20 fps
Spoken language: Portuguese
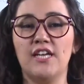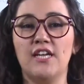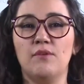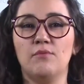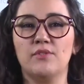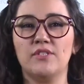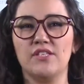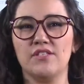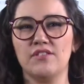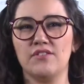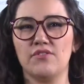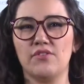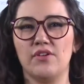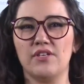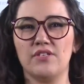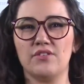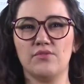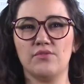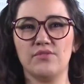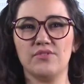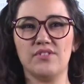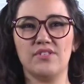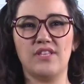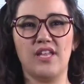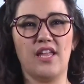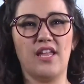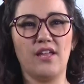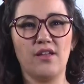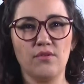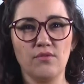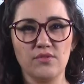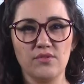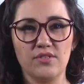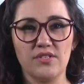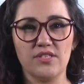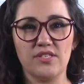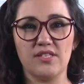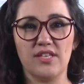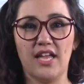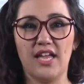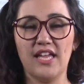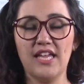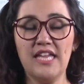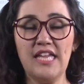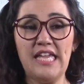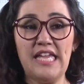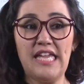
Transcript: muitas histórias dos deuses, né?